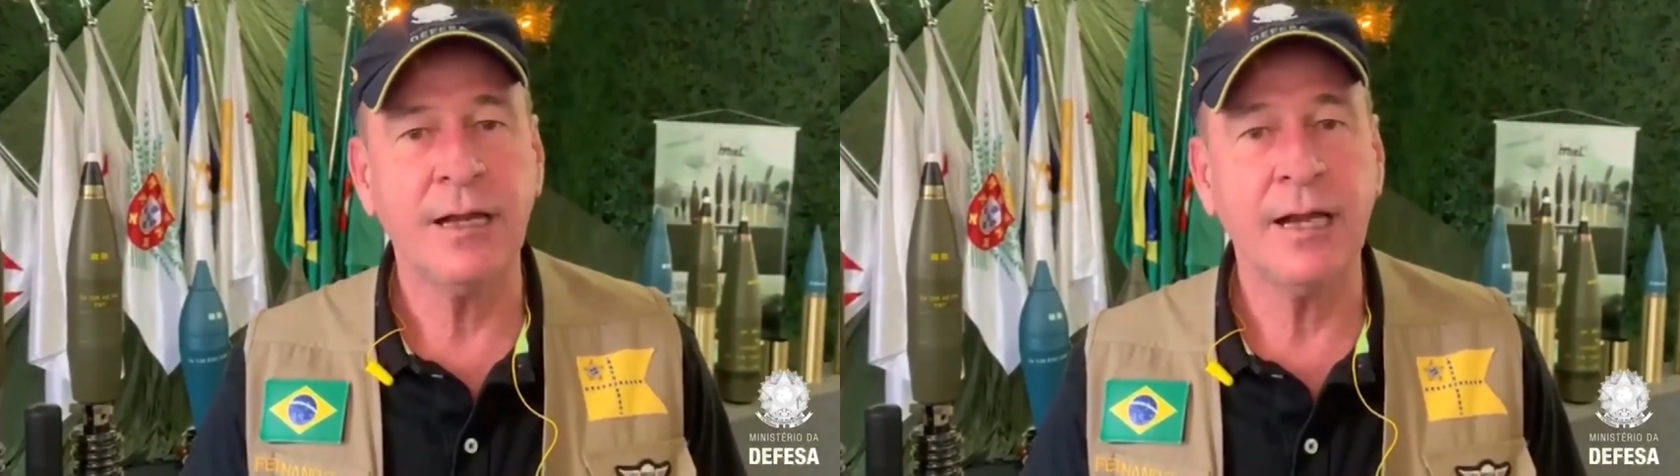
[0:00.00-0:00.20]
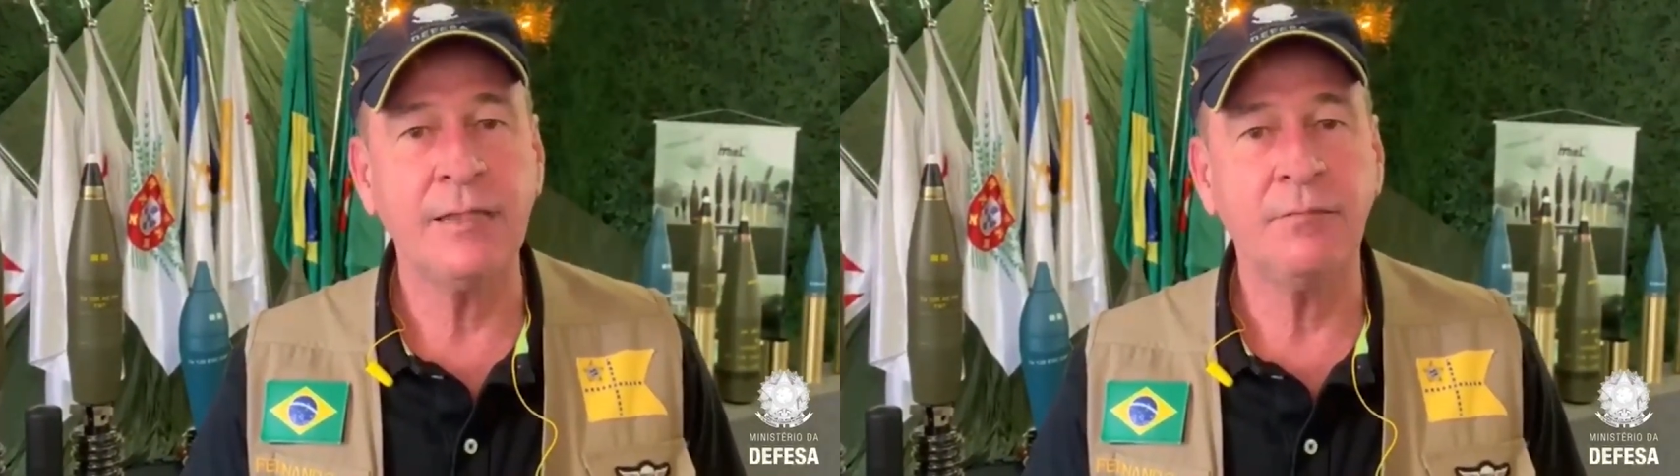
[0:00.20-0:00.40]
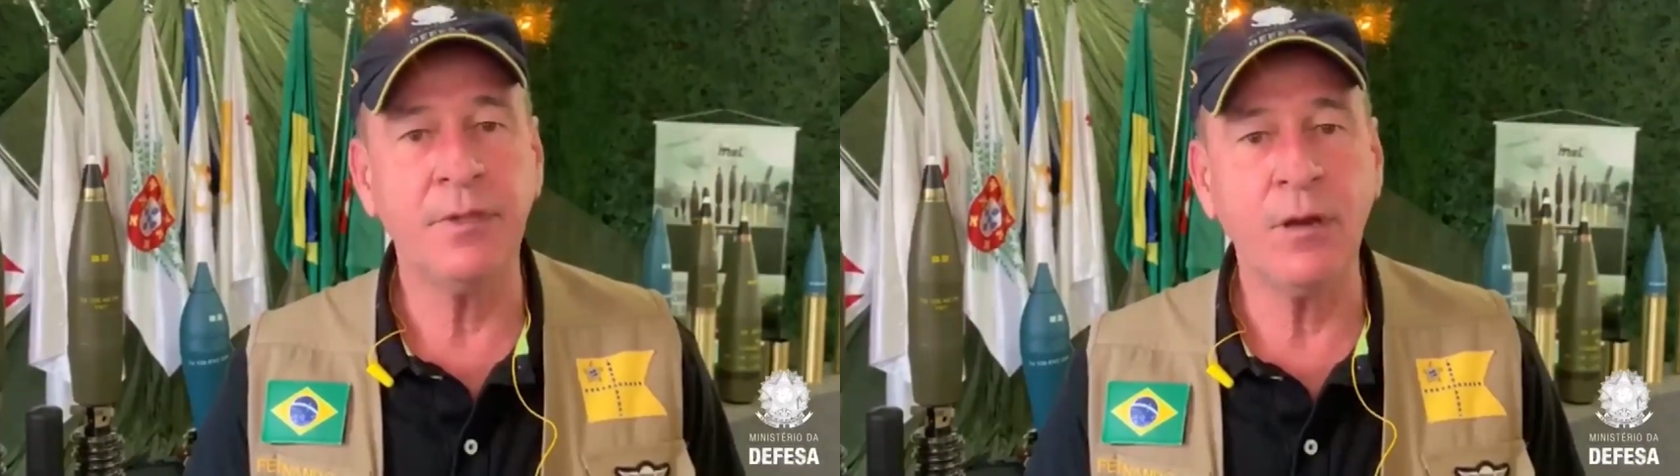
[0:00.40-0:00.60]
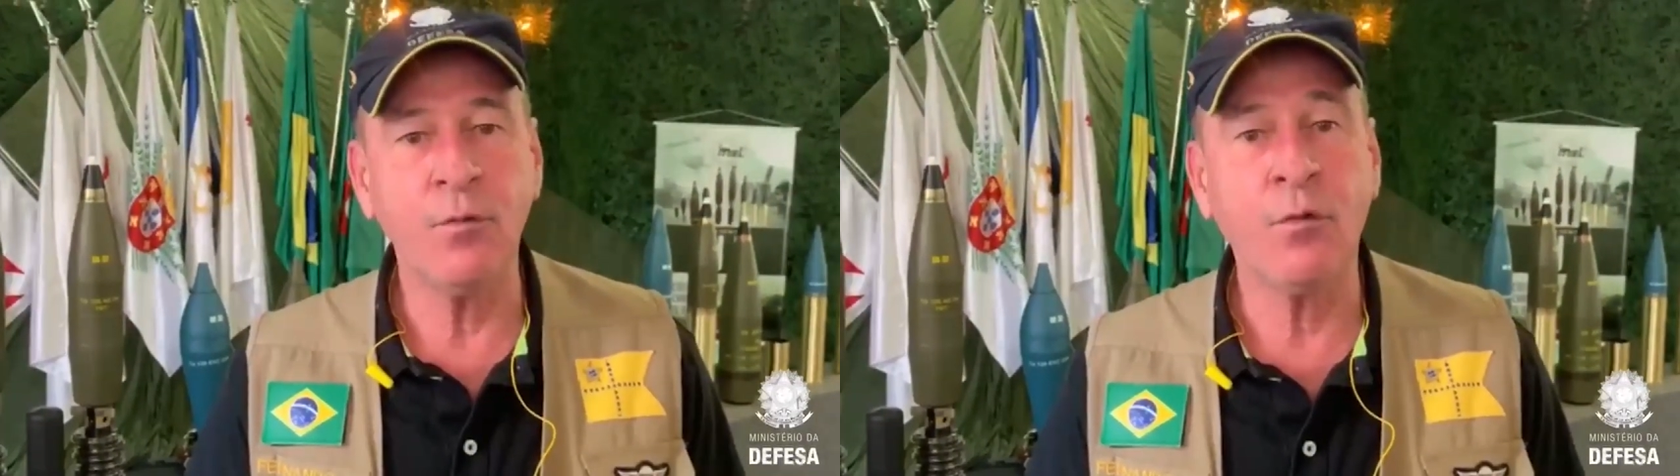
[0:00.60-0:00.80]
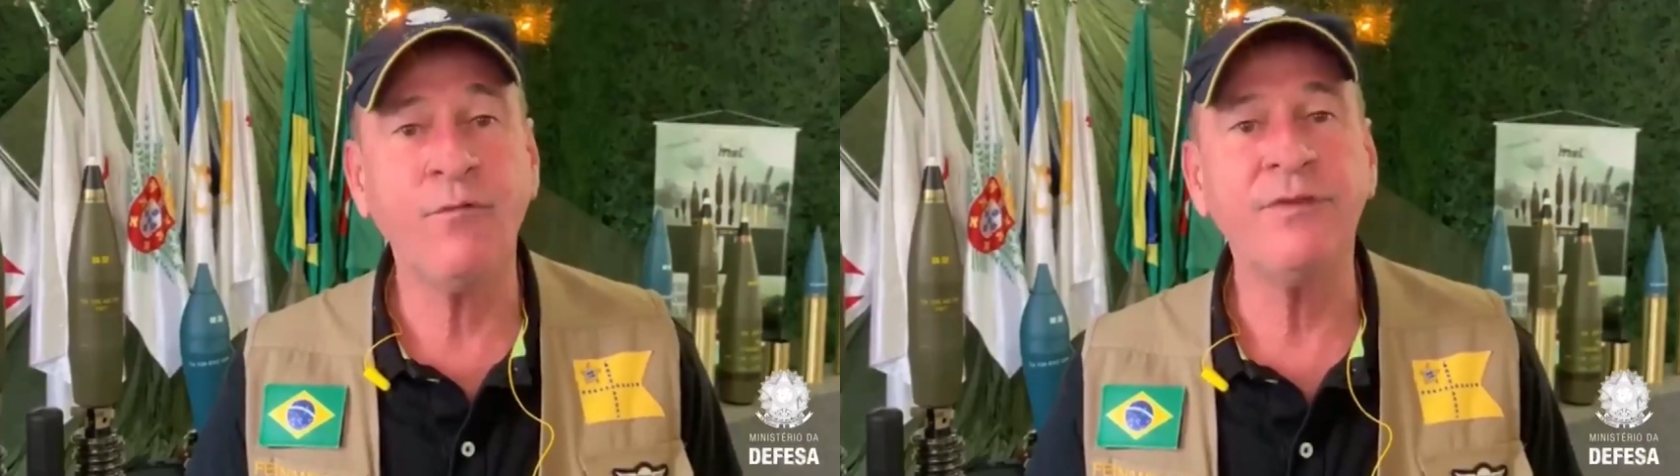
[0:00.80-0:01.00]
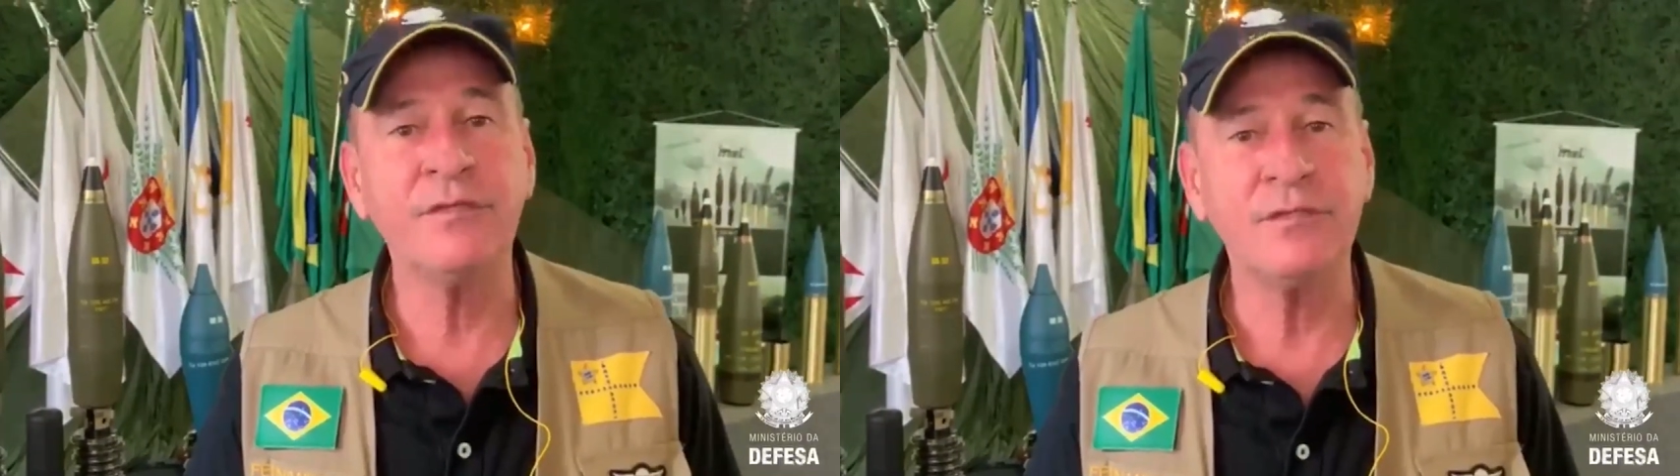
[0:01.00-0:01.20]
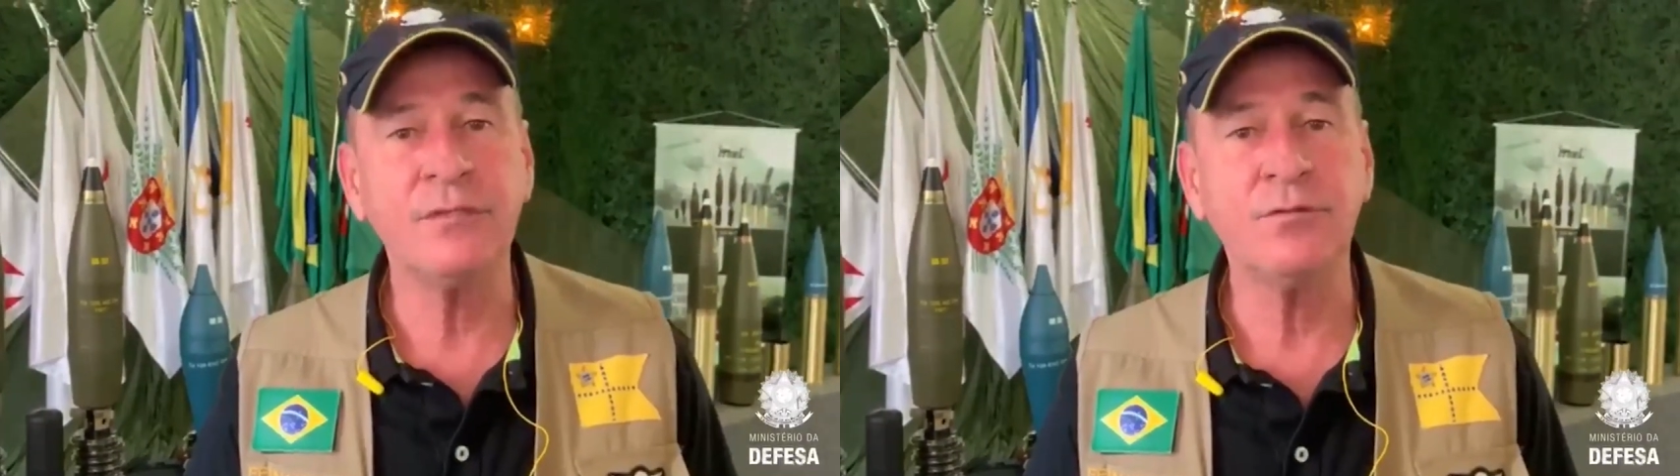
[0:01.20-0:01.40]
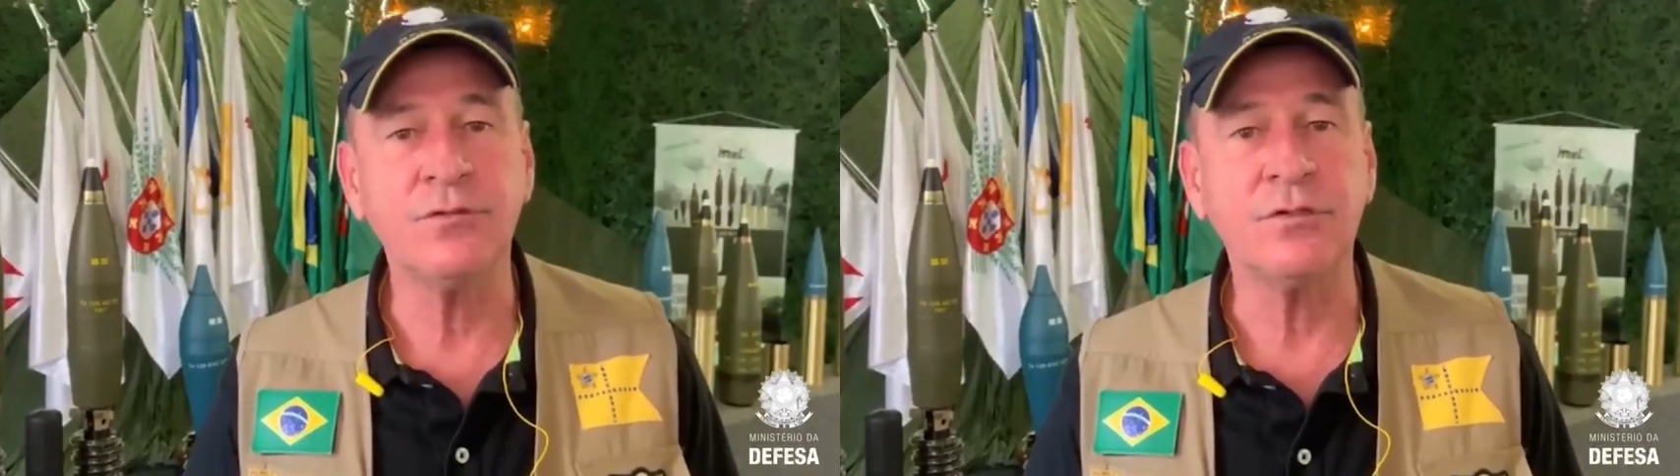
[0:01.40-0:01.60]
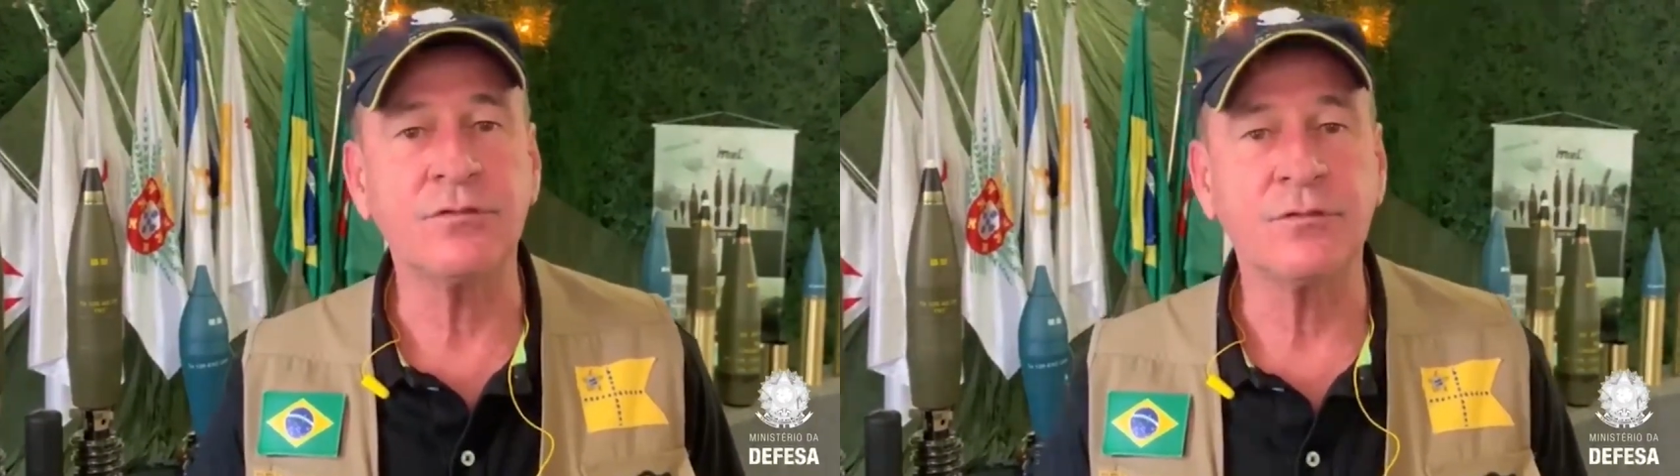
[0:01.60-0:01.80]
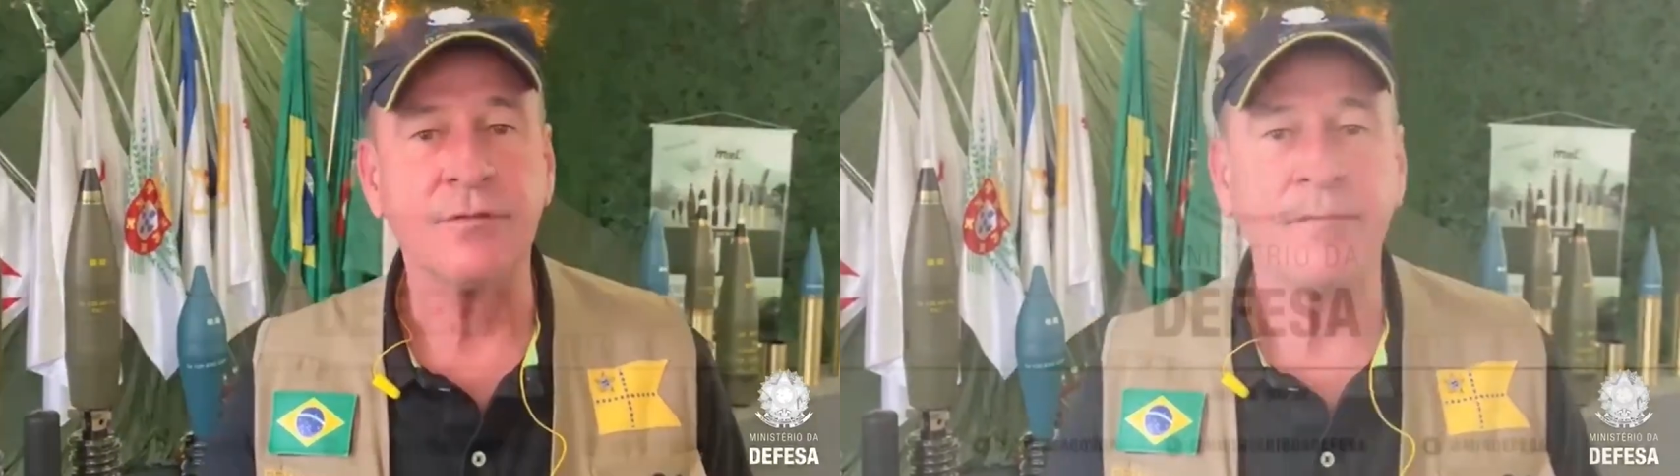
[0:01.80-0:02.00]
a Embel, convencido disso.